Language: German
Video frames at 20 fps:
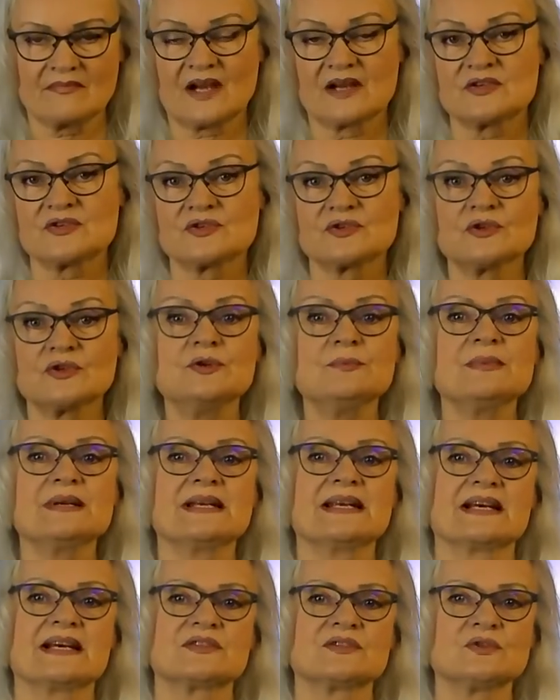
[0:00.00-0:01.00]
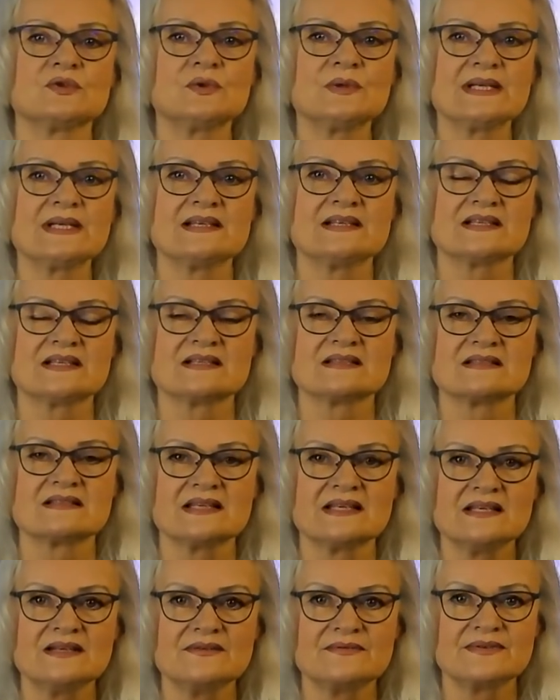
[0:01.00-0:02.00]
strömen ja so
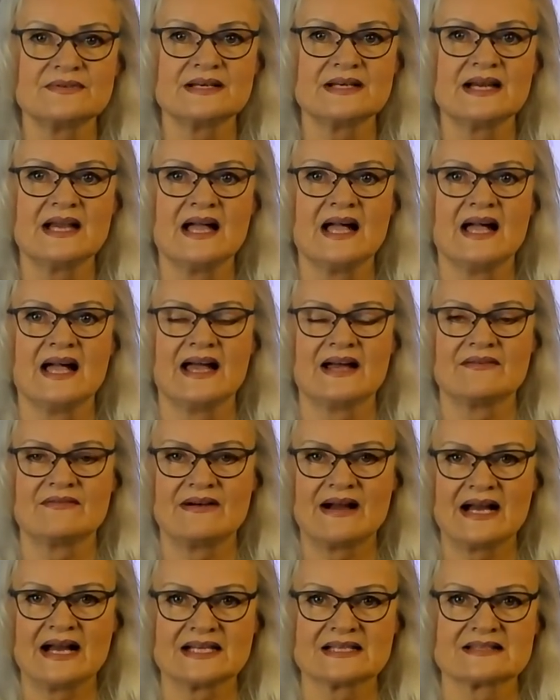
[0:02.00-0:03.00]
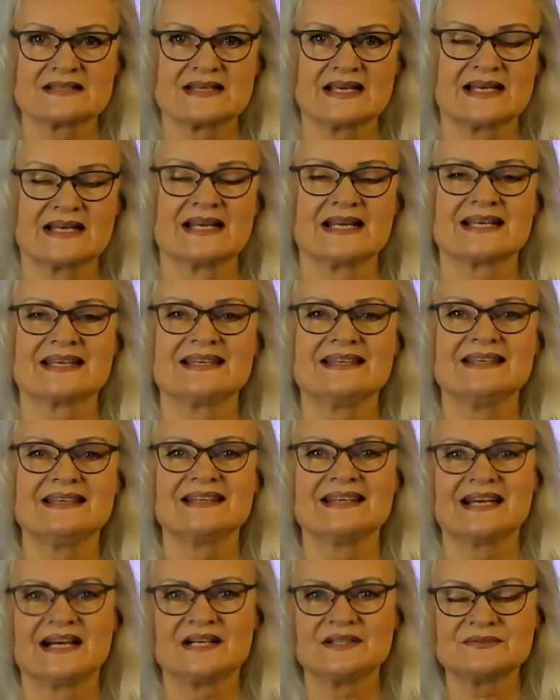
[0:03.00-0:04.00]
intensive
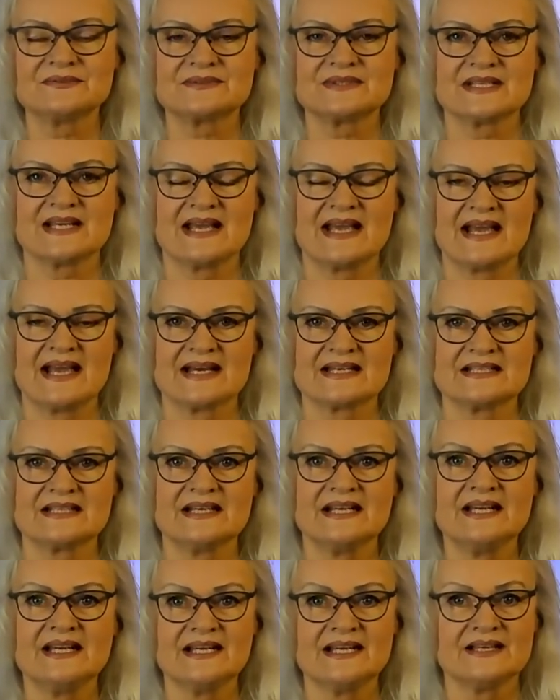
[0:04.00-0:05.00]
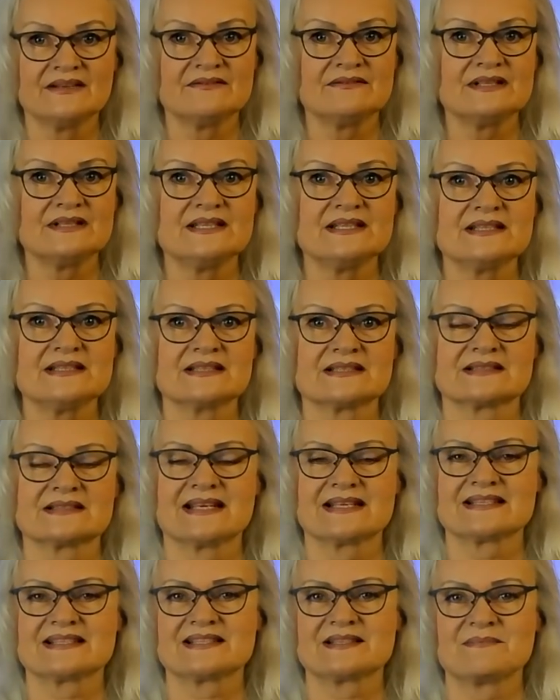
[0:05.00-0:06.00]
Erwachensenergien auf die Erde wie das
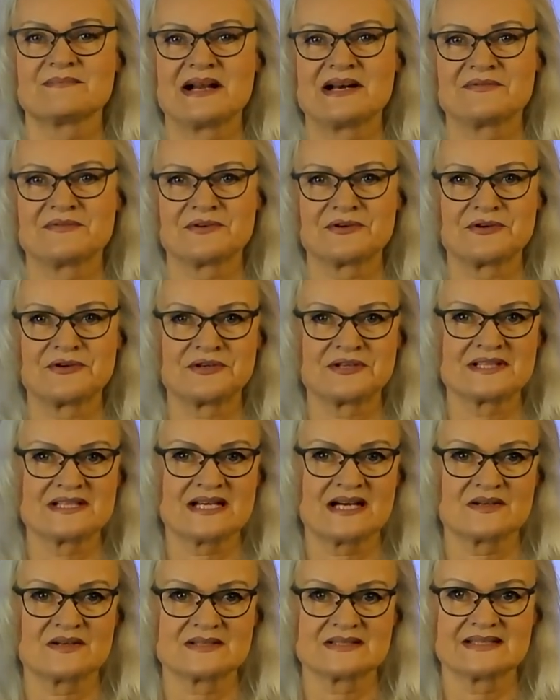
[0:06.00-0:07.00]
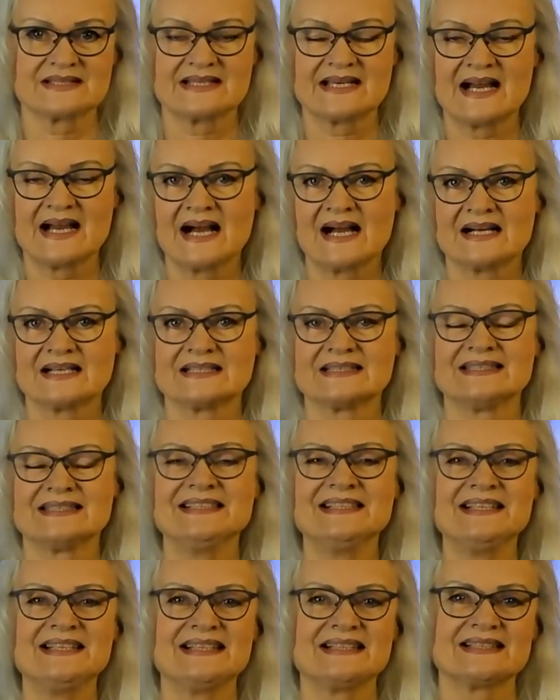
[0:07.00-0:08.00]
letzte Mal vor 9000 Jahren.
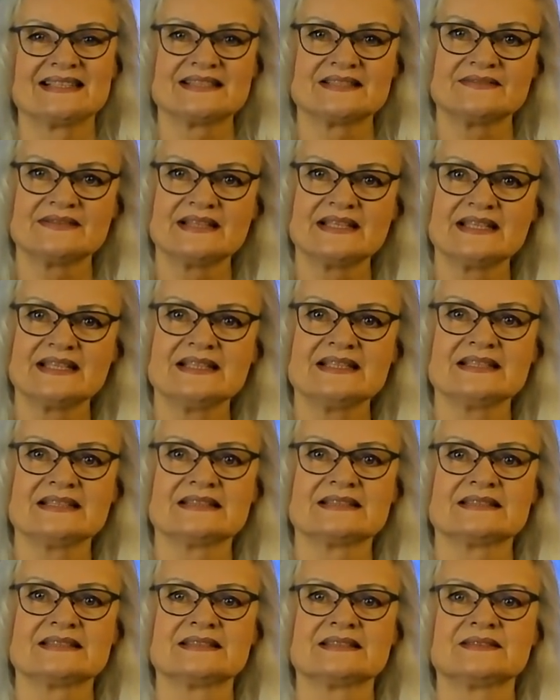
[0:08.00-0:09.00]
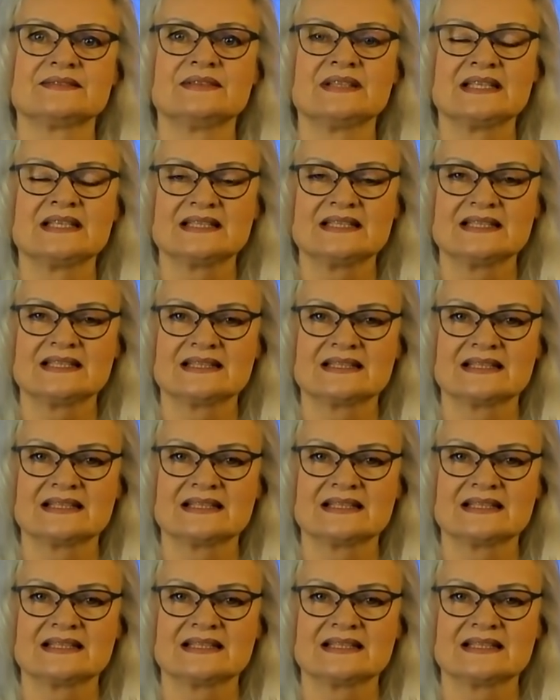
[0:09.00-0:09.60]
Deswegen ist es wichtig,